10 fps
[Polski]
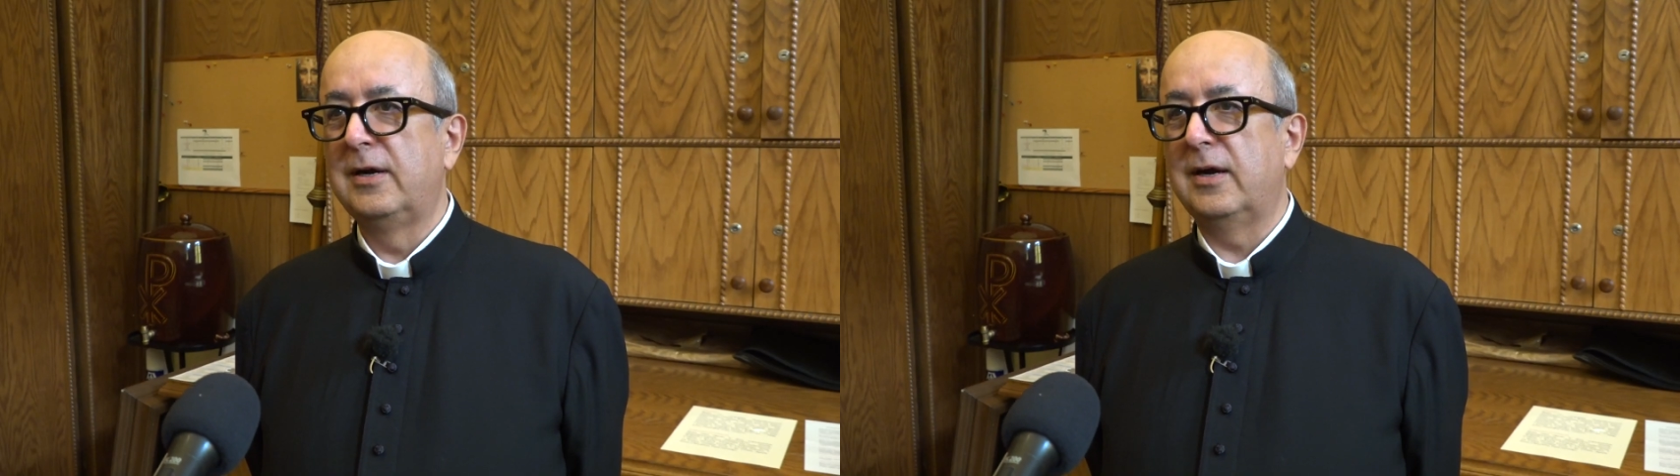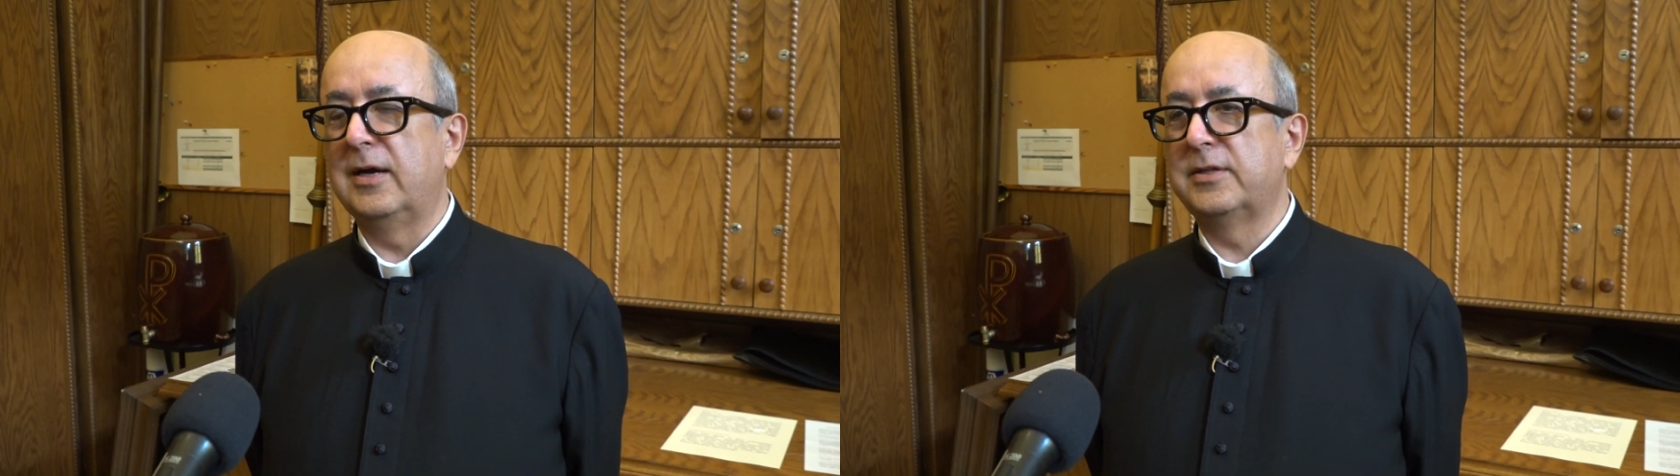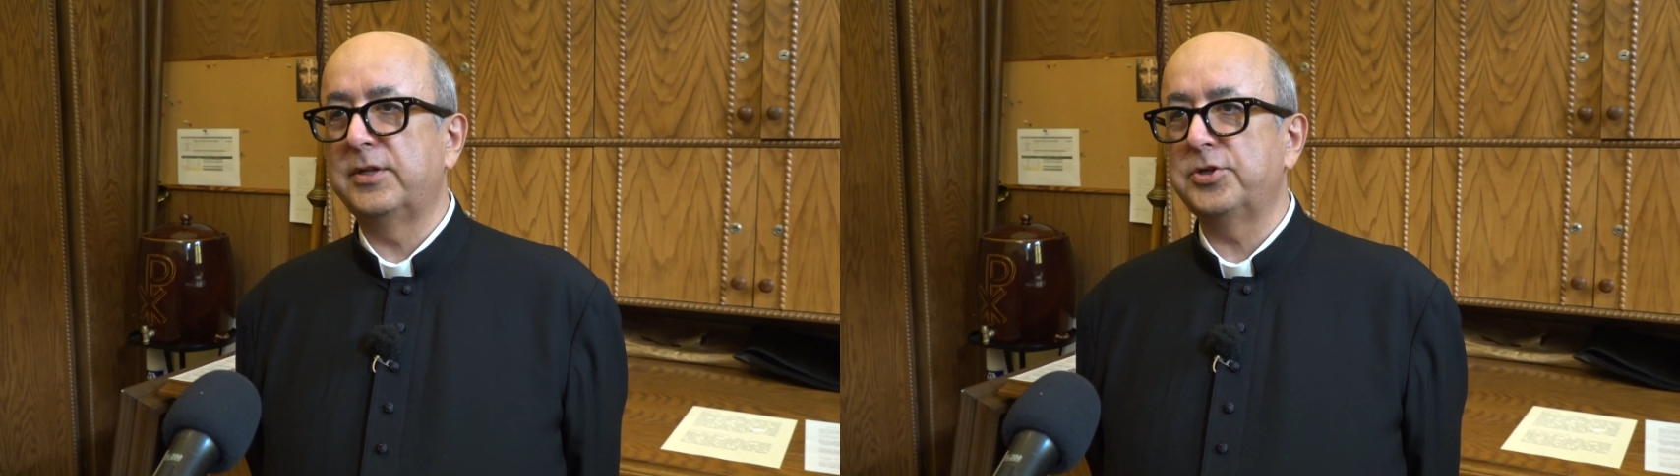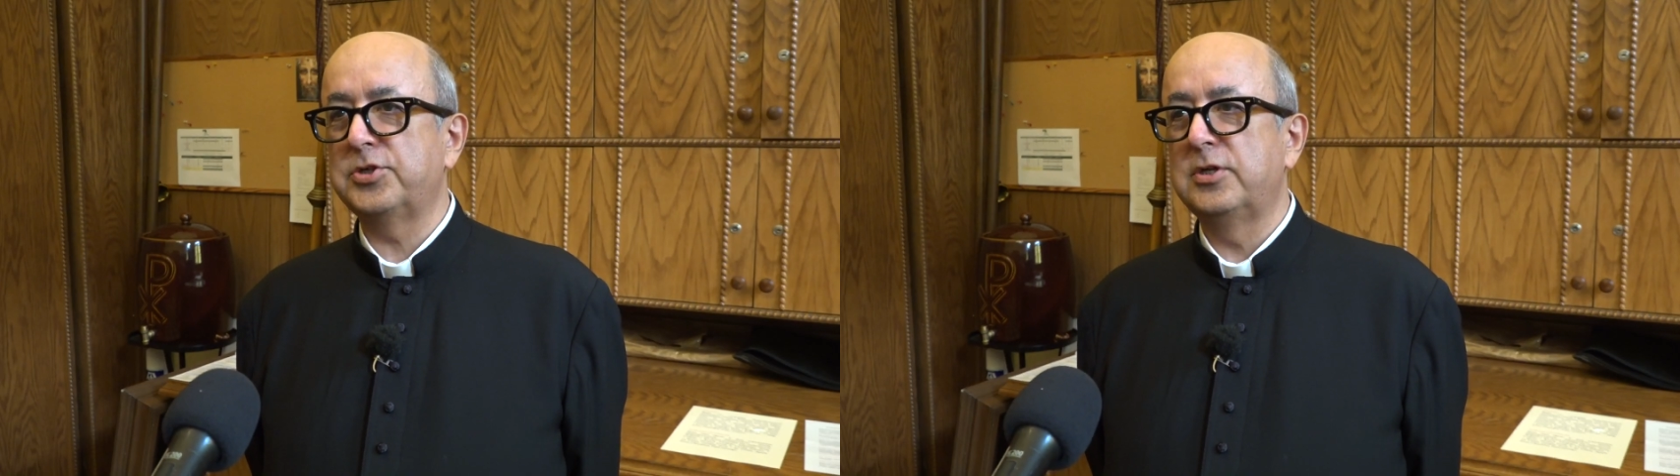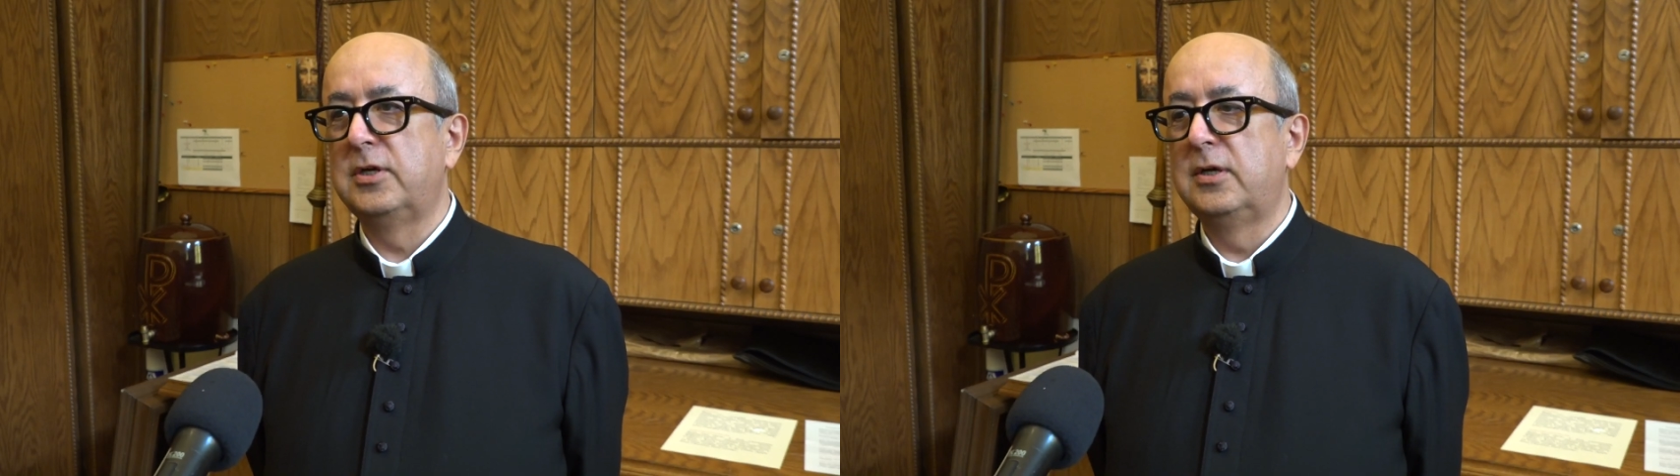ale
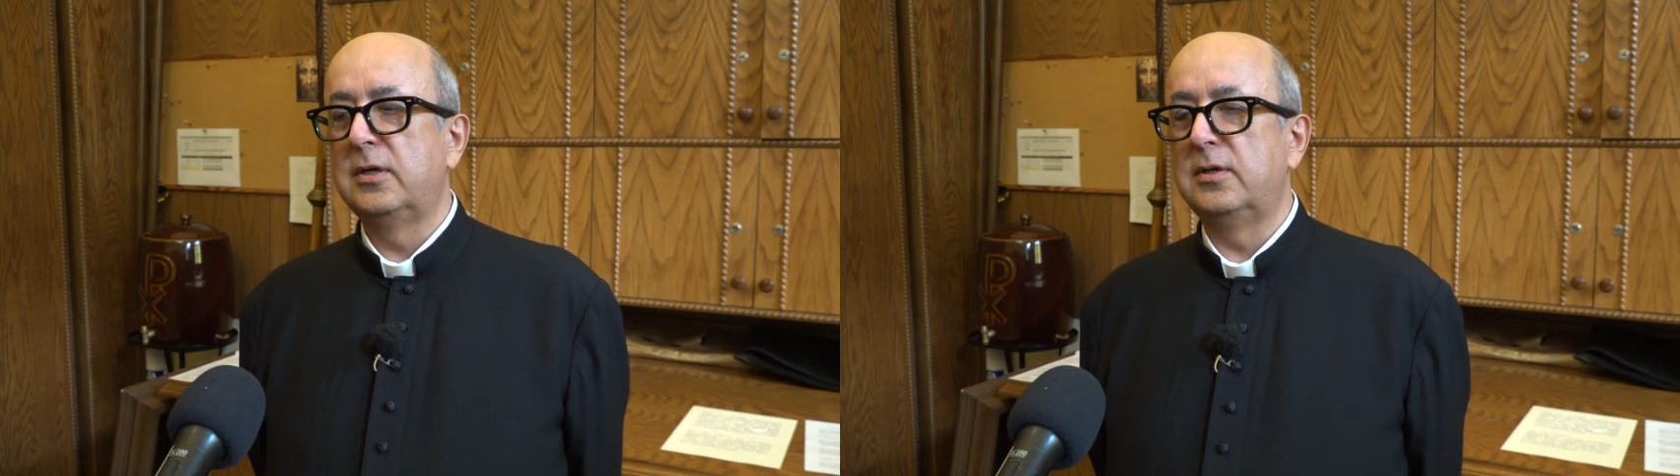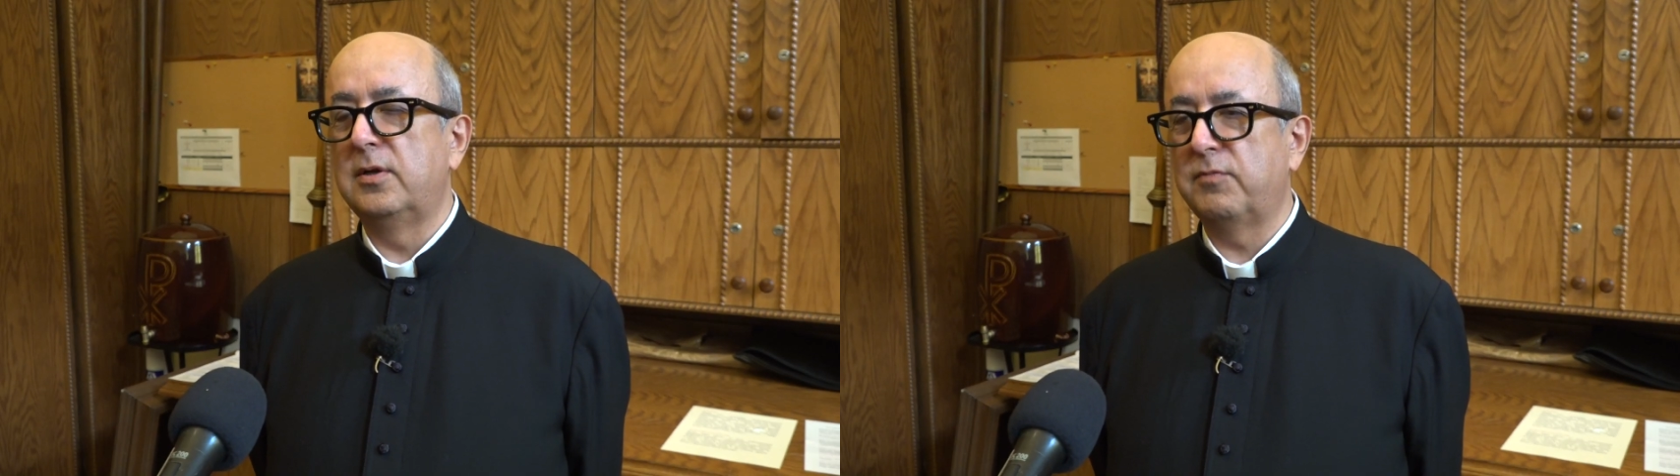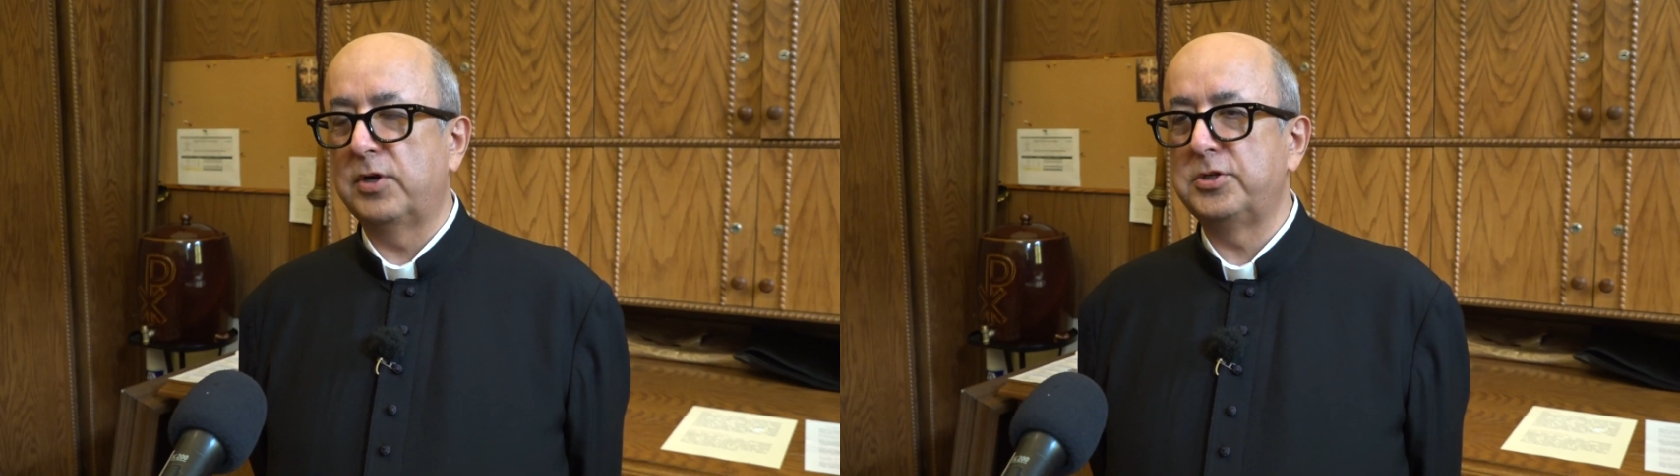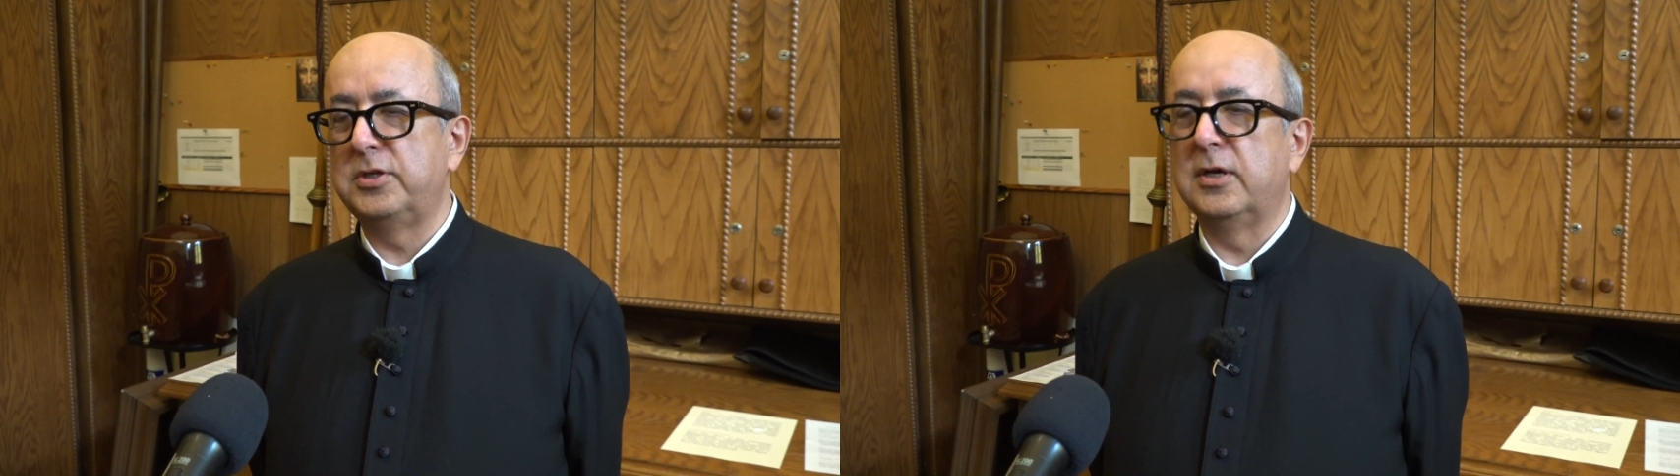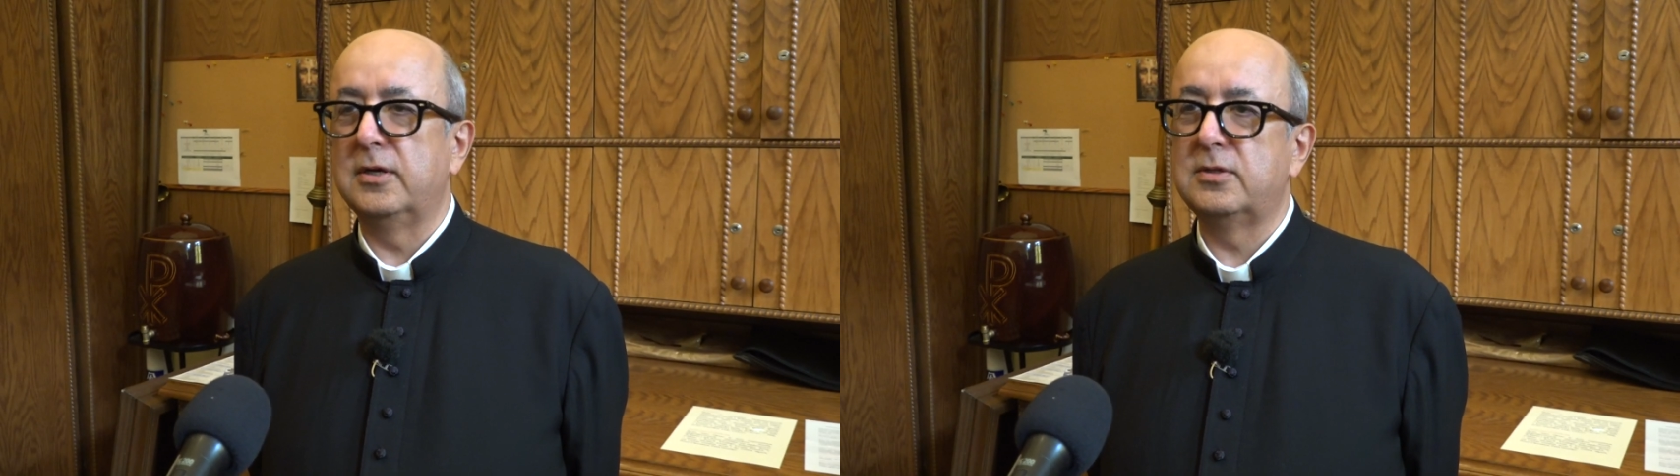też, no
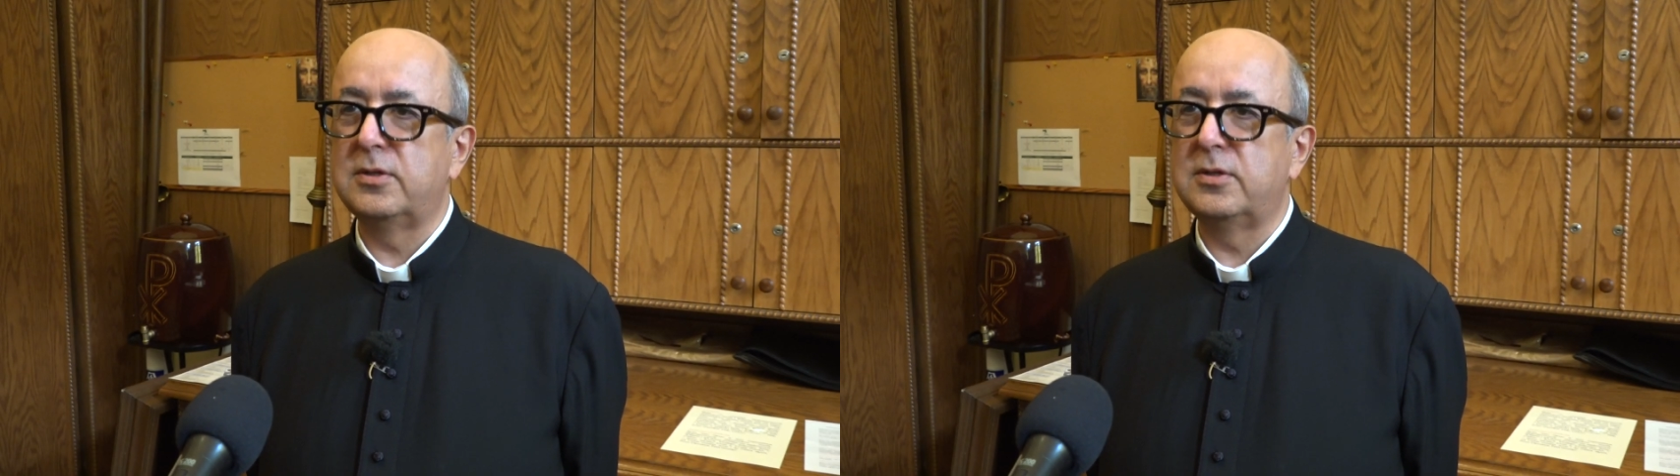właśnie,